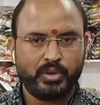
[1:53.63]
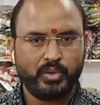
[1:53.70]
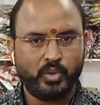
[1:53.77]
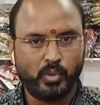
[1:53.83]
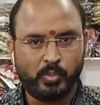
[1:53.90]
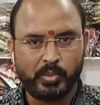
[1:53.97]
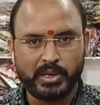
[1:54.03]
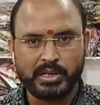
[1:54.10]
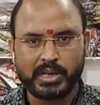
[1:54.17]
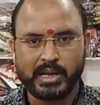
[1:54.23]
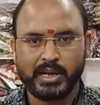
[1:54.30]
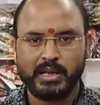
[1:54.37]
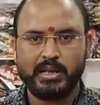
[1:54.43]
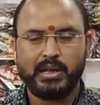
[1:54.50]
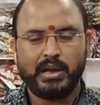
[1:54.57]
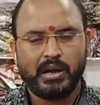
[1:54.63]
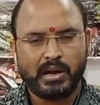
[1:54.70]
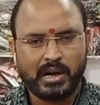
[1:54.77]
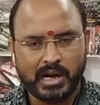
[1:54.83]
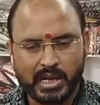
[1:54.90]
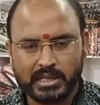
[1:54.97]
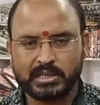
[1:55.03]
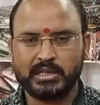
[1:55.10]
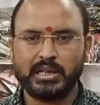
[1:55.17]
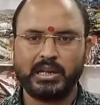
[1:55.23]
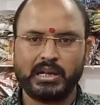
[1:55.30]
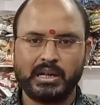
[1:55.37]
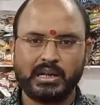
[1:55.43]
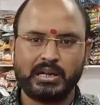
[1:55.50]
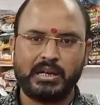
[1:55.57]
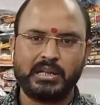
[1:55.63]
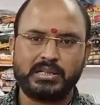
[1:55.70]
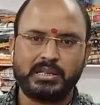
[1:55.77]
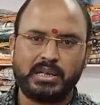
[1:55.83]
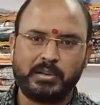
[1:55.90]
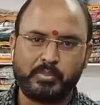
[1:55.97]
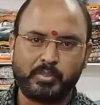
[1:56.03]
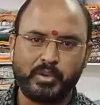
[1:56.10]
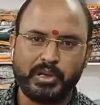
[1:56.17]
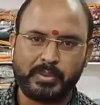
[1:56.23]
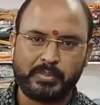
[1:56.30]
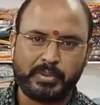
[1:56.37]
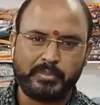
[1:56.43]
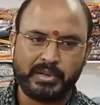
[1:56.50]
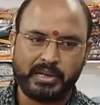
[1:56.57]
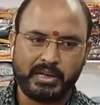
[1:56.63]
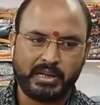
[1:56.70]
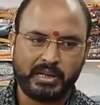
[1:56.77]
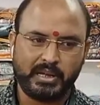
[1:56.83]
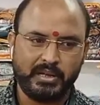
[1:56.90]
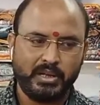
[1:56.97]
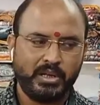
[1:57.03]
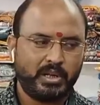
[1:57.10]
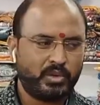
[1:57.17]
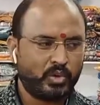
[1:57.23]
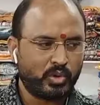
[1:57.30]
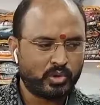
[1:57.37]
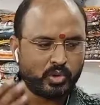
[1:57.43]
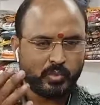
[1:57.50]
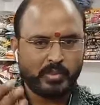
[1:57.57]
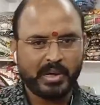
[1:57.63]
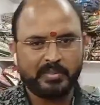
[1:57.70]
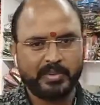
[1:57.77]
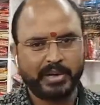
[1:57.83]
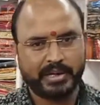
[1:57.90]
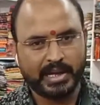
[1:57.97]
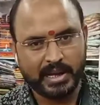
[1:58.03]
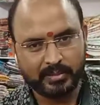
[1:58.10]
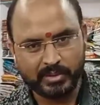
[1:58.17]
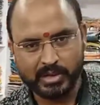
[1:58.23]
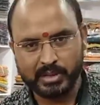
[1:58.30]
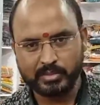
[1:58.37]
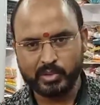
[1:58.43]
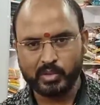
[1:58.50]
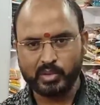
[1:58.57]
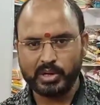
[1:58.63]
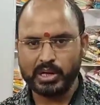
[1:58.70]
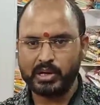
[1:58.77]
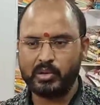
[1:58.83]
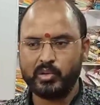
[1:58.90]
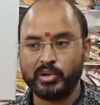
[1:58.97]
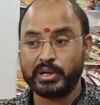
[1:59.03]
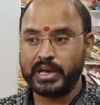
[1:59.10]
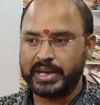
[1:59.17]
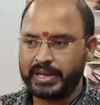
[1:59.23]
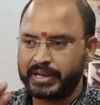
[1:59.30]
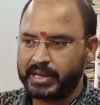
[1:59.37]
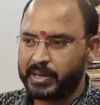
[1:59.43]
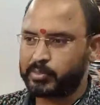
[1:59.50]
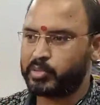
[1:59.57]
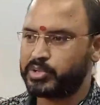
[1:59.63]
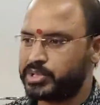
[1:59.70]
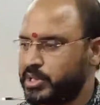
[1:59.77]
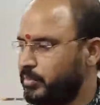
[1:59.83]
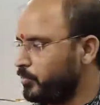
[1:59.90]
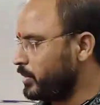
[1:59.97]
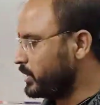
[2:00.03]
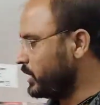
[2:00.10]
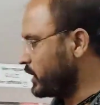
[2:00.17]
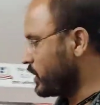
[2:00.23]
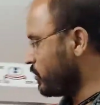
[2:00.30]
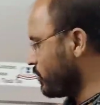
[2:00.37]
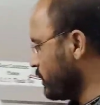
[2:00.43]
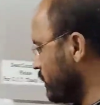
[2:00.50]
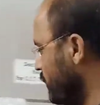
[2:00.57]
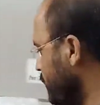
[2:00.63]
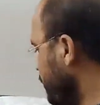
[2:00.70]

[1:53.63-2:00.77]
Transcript: दुपट्टा हर तरह का कलेक्शन आपको यहाँ पे मिलेगा दोस्तों मैं आपका टाइम कम लूंगा और डायरेक्ट आपको सैंपल दिखाऊंगा